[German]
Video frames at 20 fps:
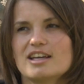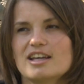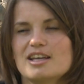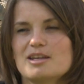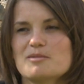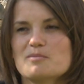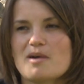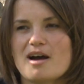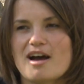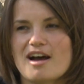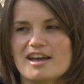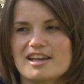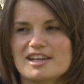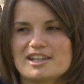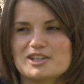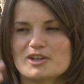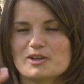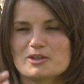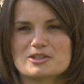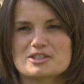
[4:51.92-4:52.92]
immer
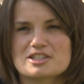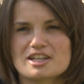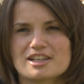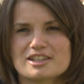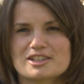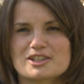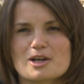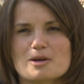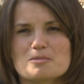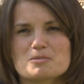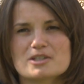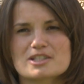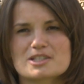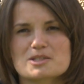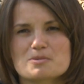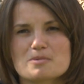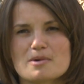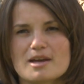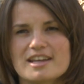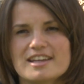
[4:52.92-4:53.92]
in unseren Kopf
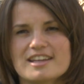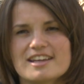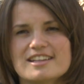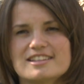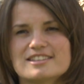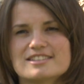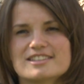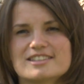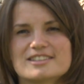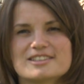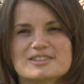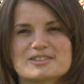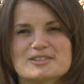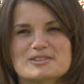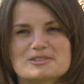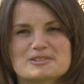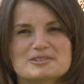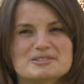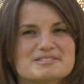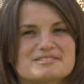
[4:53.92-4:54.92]
gespeichert
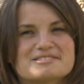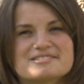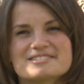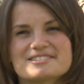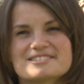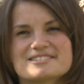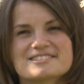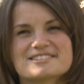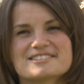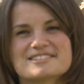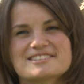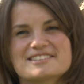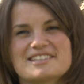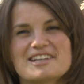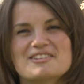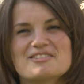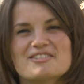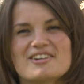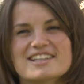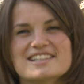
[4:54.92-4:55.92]
und
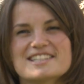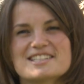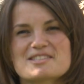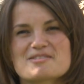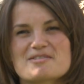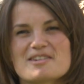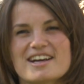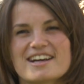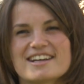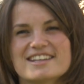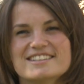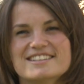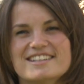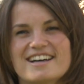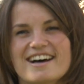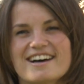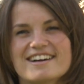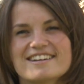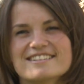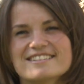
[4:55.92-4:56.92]
dann war die Sprache
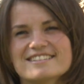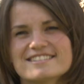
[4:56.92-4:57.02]
da.